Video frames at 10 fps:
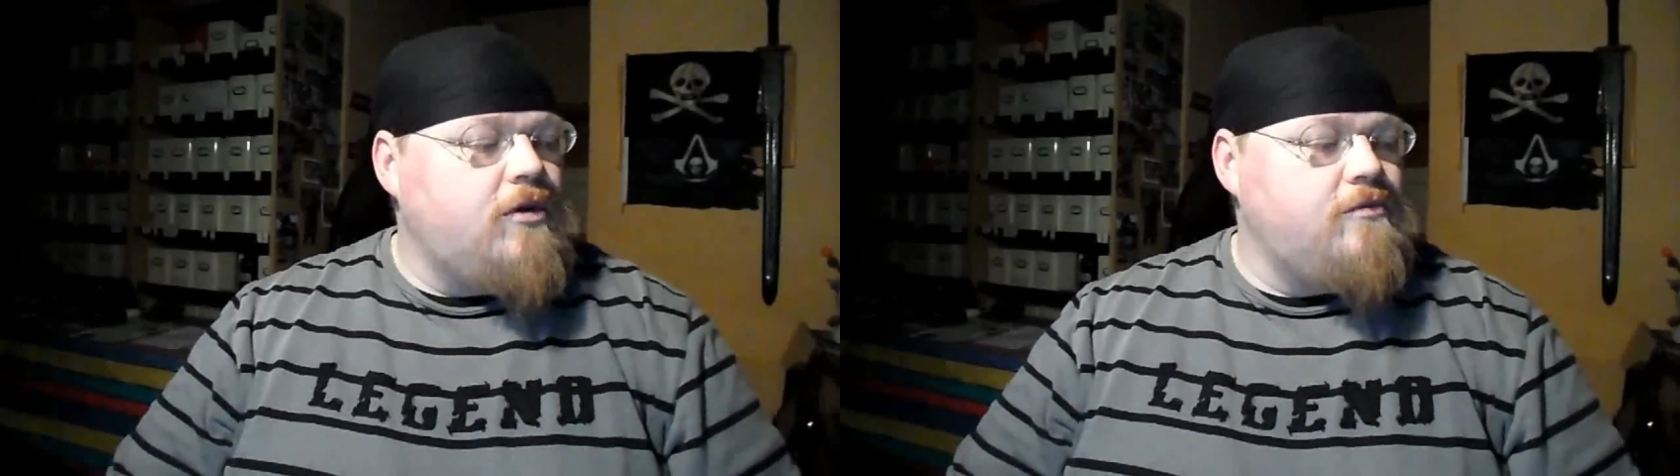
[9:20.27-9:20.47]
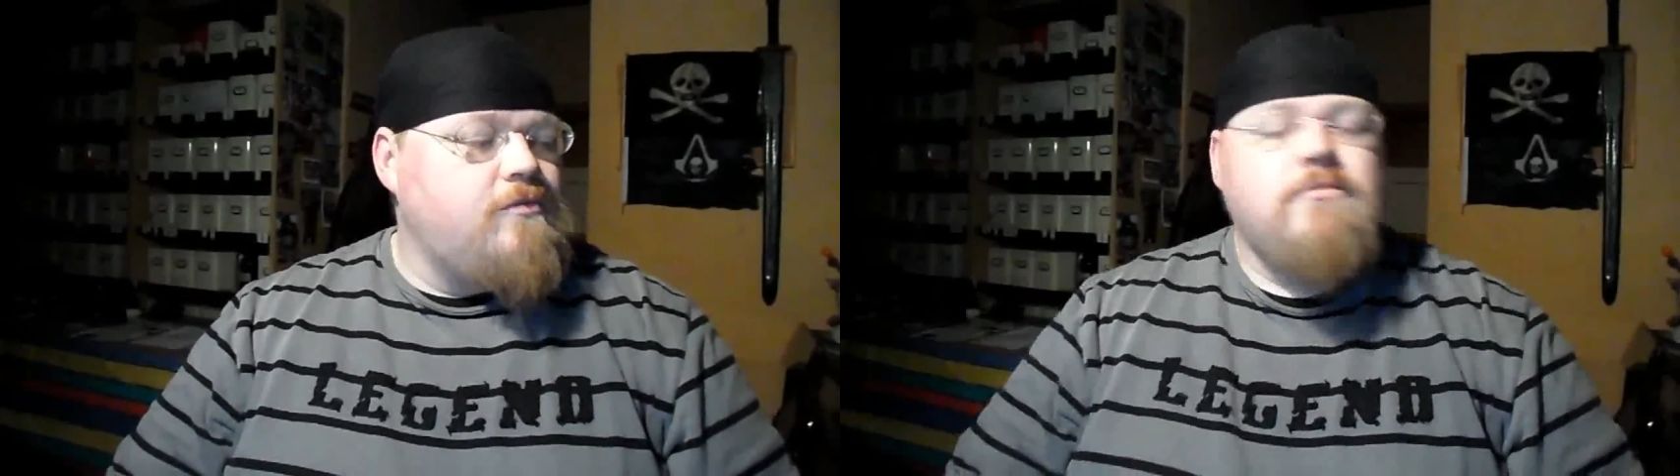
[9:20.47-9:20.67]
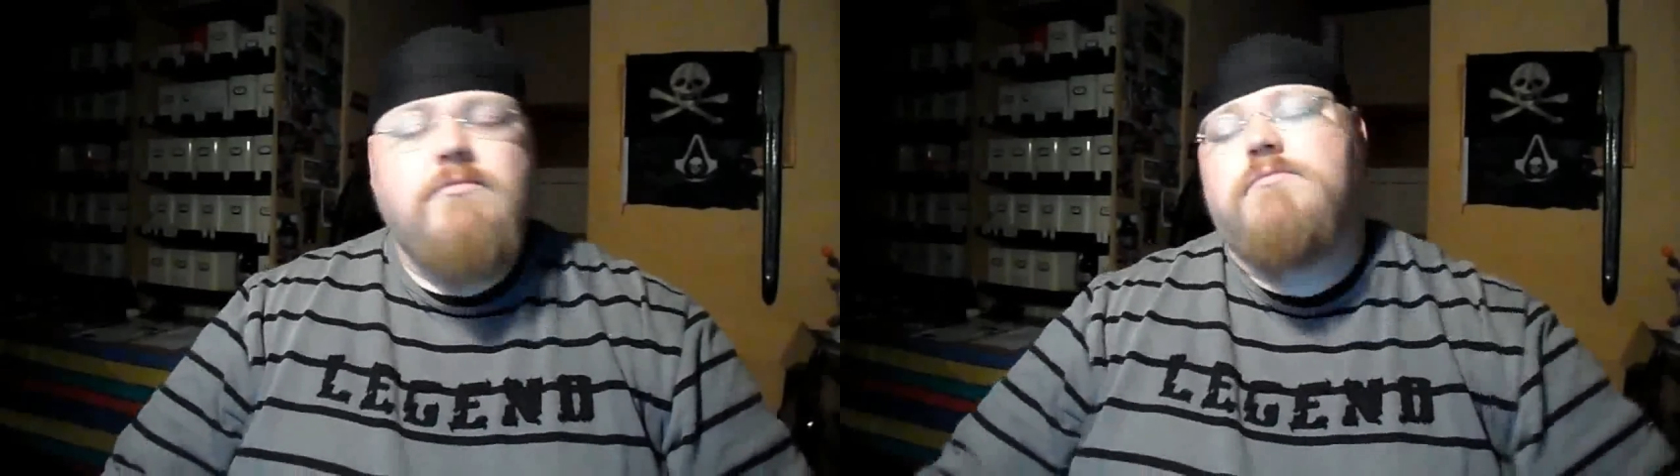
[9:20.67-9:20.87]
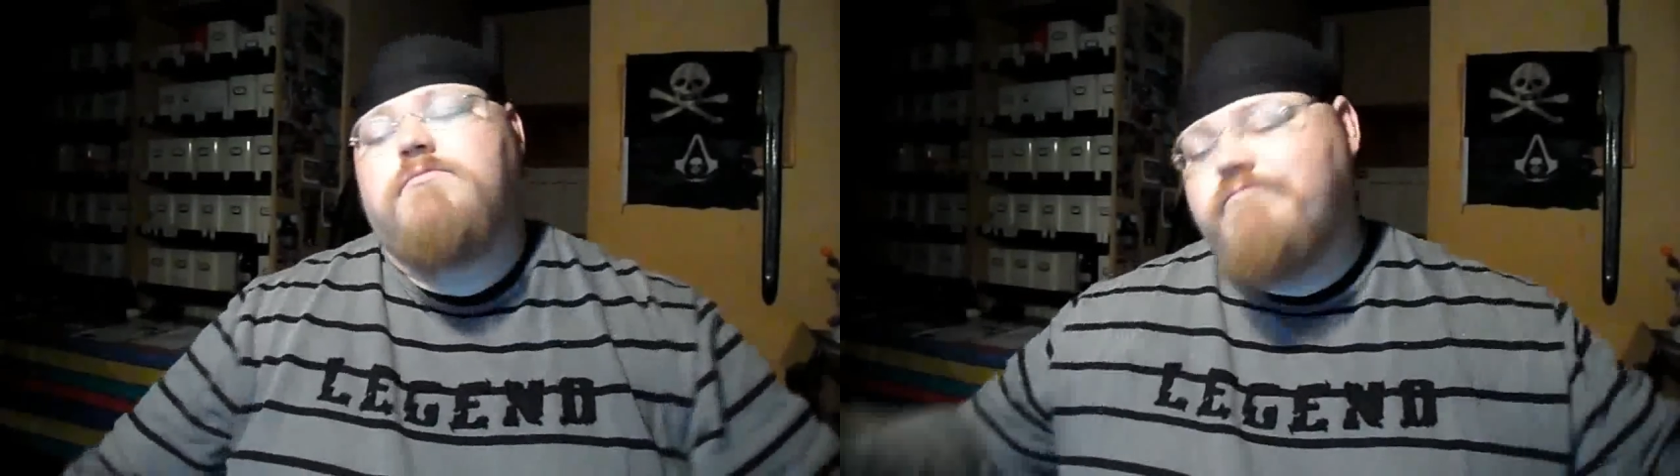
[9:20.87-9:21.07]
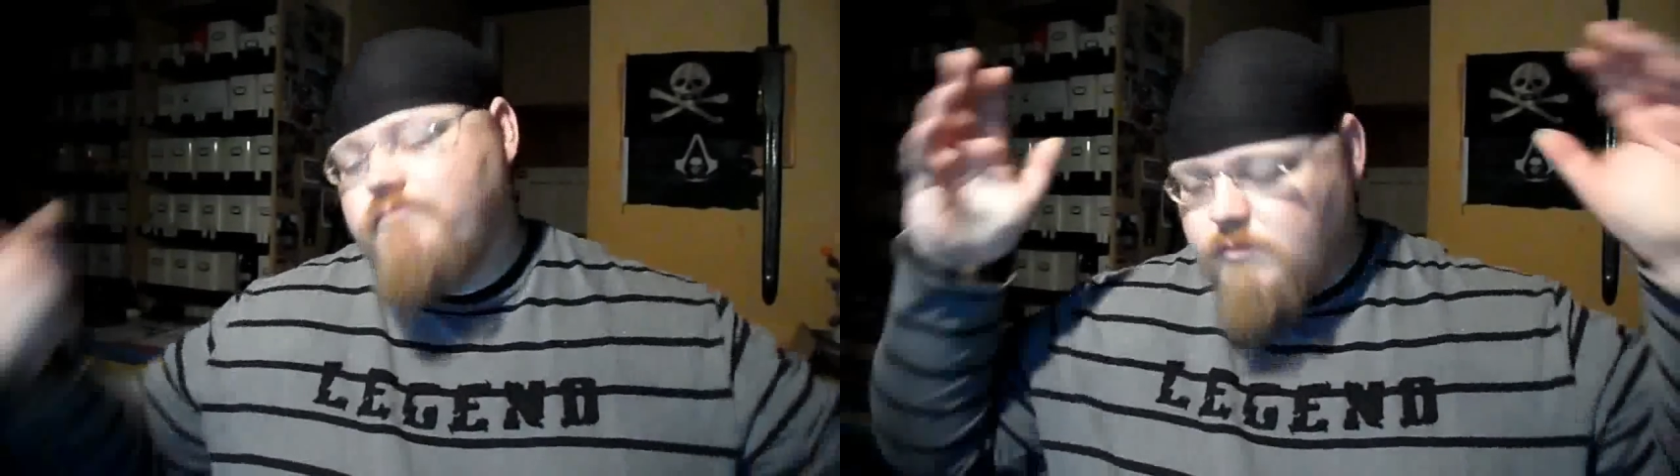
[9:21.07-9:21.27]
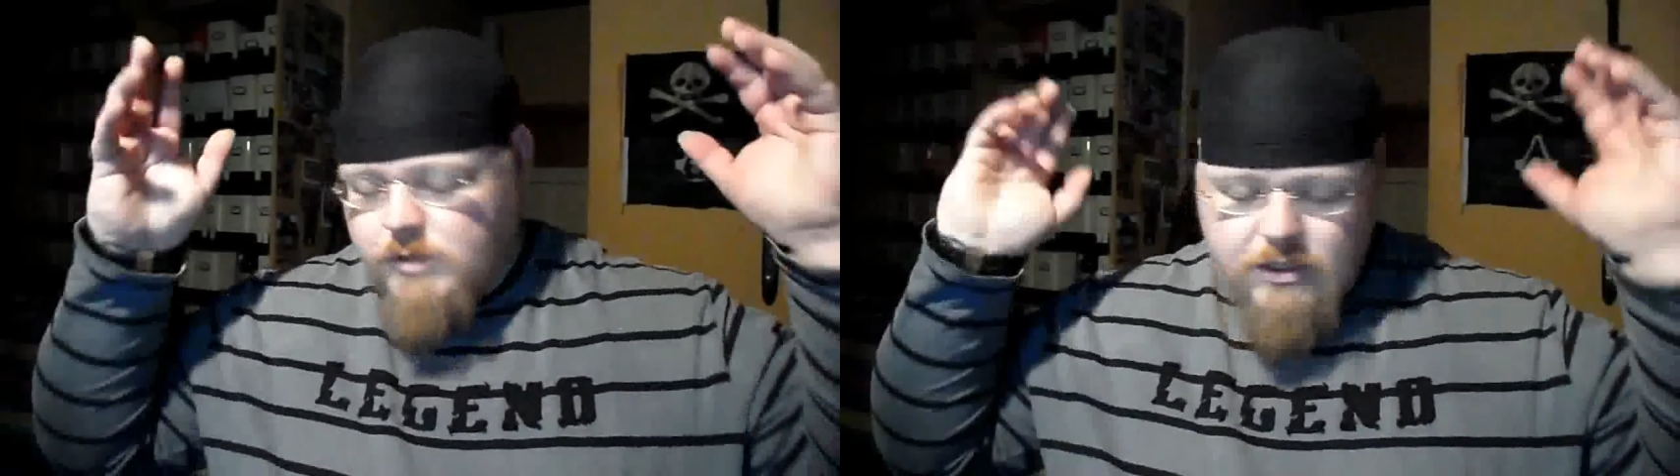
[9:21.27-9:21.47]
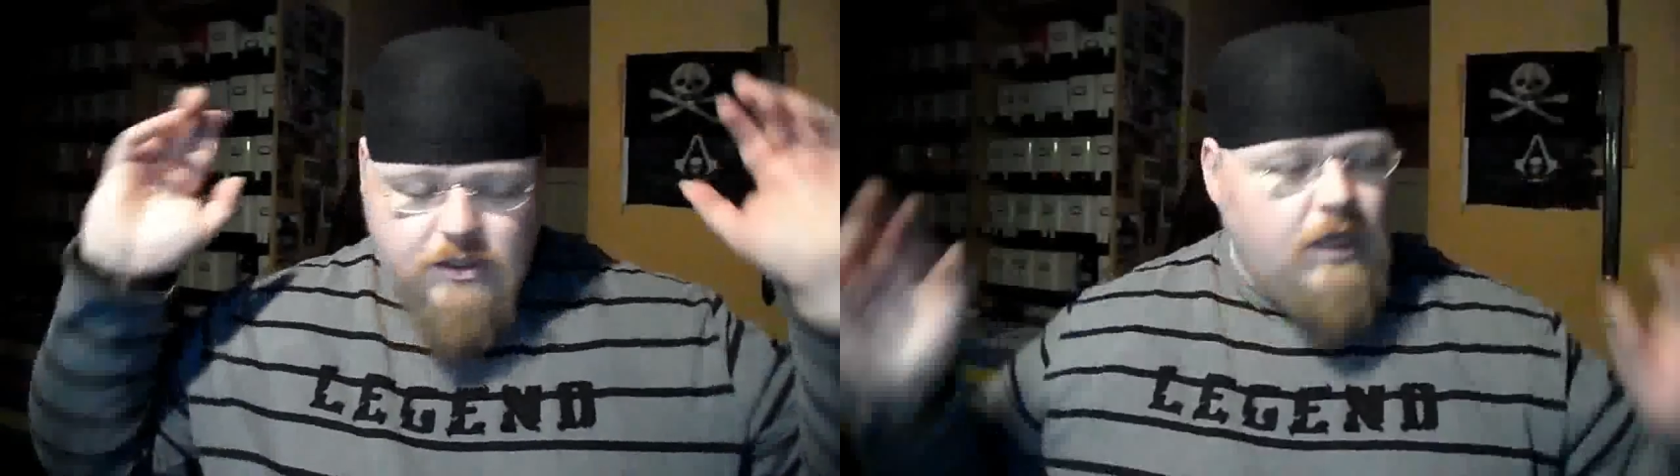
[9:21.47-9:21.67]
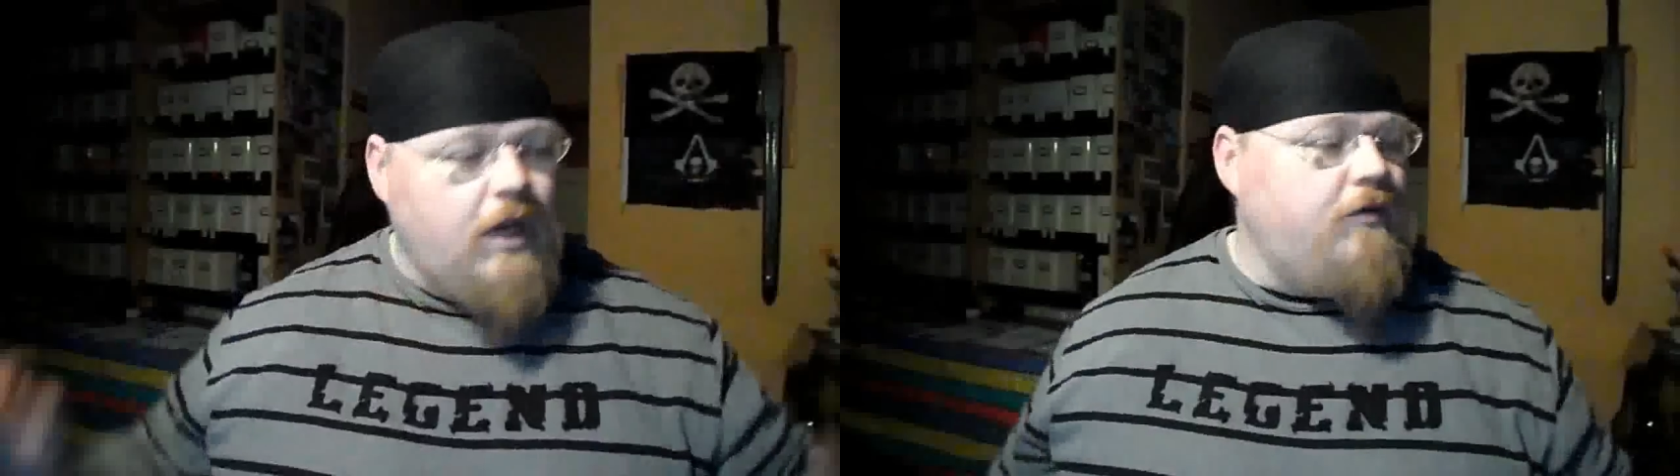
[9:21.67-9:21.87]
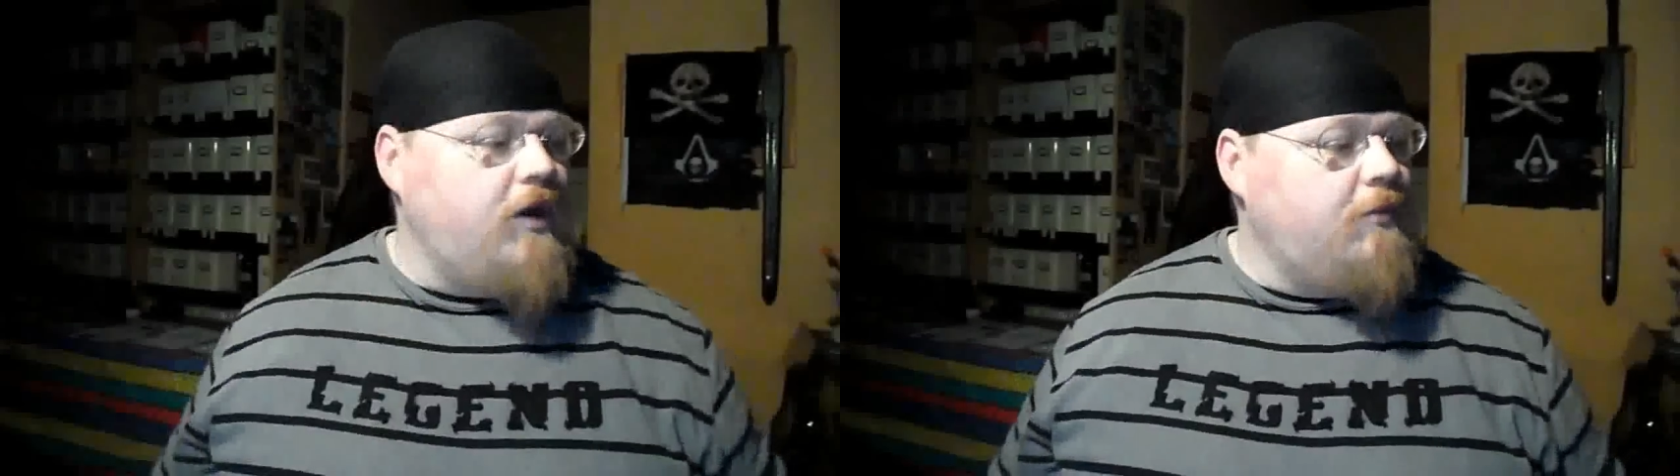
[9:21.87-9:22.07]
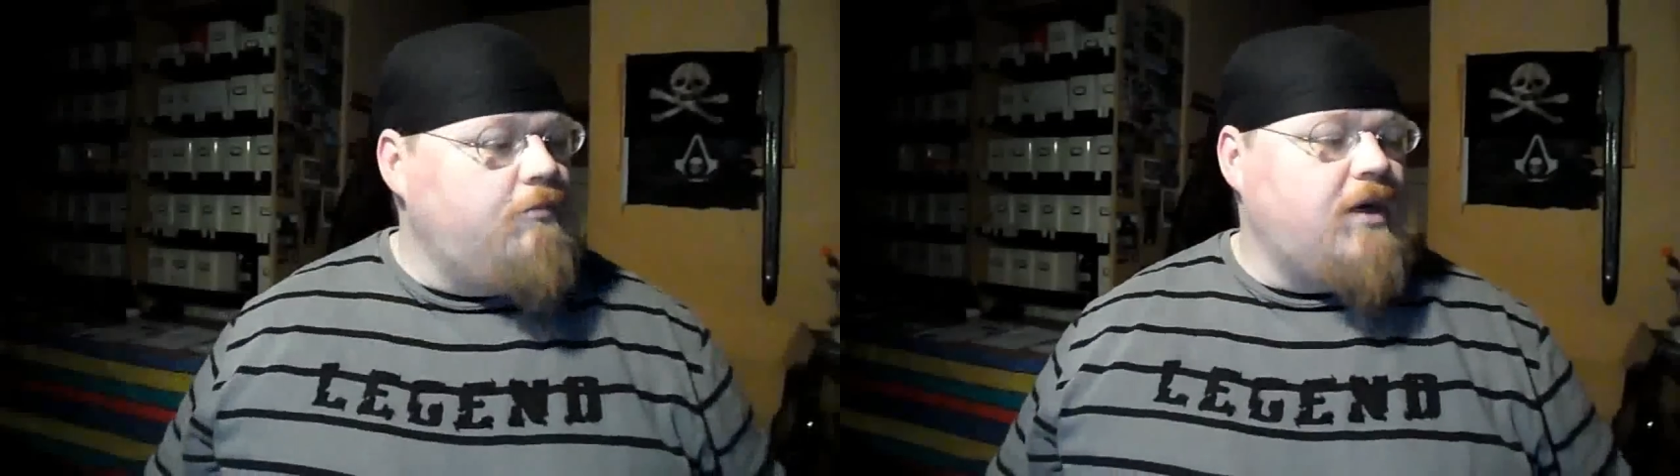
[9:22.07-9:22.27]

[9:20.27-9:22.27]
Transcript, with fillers: Ähm, hm, C'est la vie,